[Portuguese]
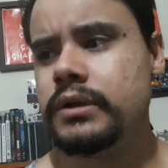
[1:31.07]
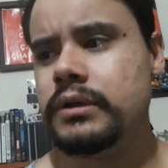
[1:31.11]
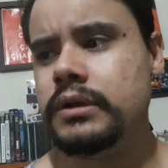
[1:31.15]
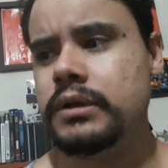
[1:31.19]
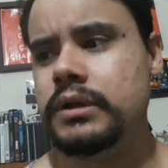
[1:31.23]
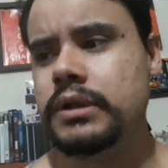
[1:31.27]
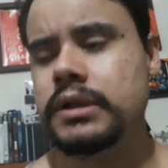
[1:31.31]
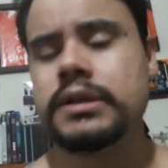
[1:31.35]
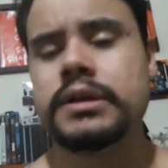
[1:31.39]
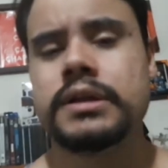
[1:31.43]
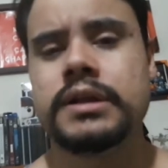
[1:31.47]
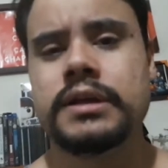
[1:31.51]

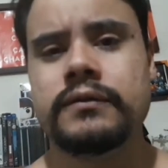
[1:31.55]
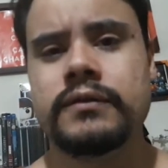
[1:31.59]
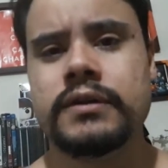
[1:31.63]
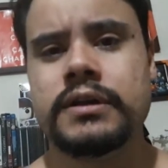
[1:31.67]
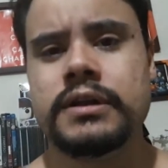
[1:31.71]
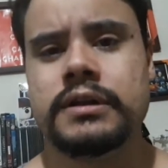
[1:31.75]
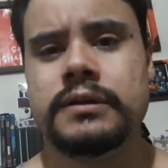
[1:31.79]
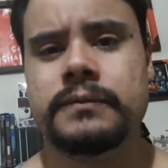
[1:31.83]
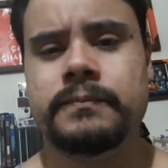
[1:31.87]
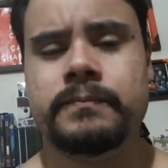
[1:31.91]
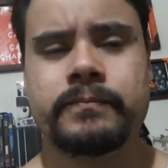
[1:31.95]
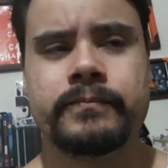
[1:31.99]
E tava
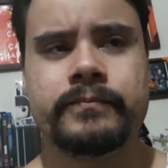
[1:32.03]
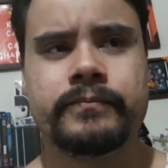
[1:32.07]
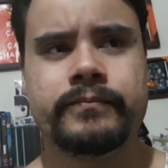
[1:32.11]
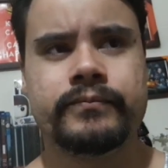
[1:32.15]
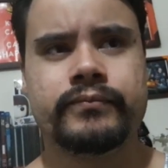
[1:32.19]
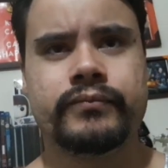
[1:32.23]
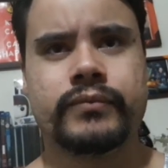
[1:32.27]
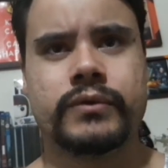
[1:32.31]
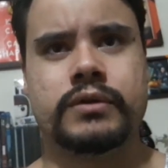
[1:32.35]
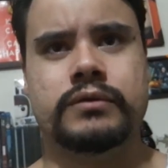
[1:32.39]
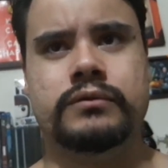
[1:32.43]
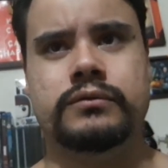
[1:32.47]
lá
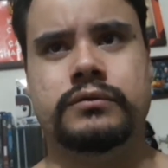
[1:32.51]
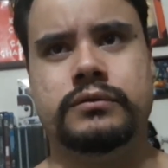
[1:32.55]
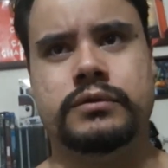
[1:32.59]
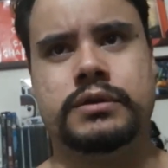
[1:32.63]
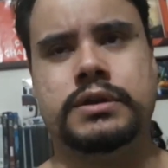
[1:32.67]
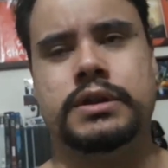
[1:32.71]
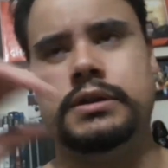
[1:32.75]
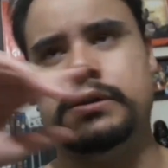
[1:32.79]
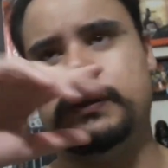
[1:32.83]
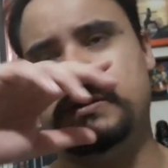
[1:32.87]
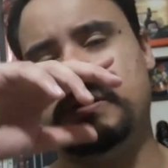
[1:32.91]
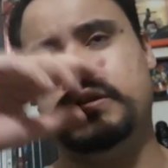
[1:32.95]
um
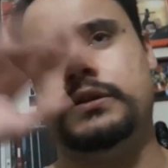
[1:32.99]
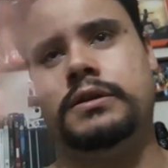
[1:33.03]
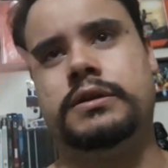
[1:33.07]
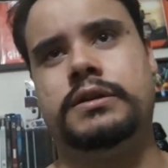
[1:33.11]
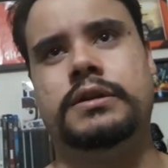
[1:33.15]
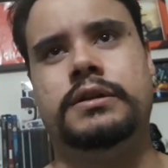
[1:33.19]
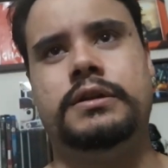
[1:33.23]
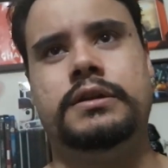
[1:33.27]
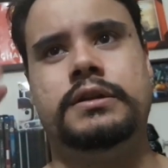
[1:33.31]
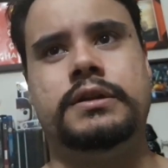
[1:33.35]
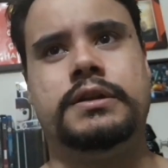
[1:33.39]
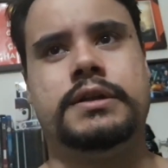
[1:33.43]
cara de
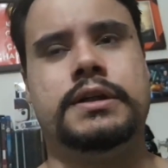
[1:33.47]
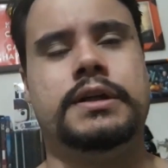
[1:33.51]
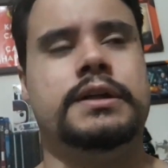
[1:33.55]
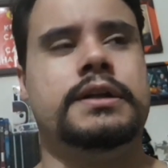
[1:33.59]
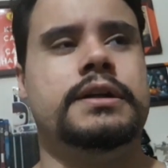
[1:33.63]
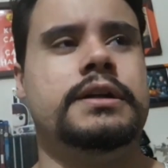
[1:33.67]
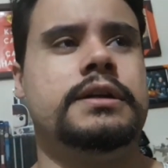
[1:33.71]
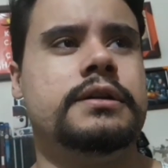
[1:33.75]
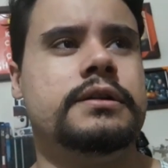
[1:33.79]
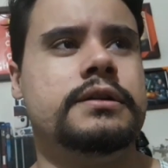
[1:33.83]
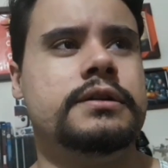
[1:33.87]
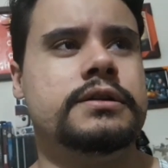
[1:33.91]
gatão ali
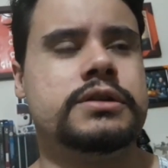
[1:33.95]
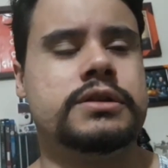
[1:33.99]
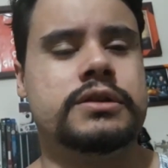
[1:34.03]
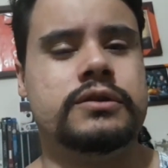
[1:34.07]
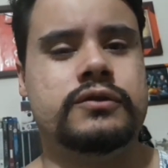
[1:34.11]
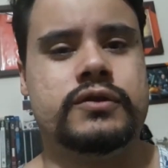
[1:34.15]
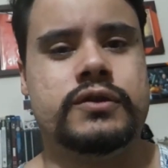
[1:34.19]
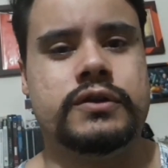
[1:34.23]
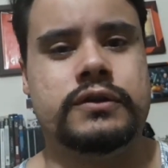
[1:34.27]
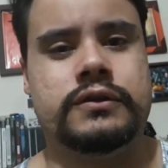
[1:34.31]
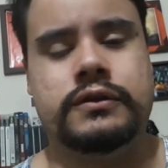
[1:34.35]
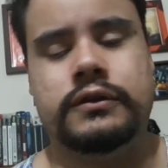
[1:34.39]
careca, né? acho que é o
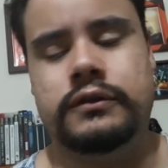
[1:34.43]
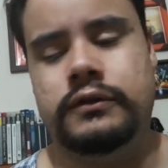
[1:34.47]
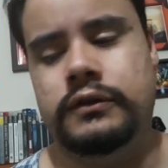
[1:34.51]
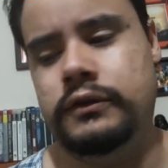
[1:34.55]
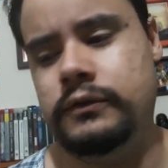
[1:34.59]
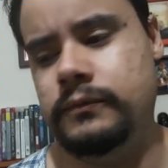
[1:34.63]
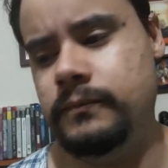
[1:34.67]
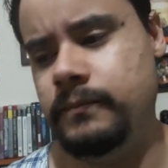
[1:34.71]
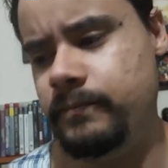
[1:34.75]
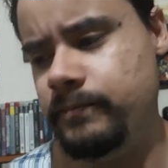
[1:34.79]
Santandão.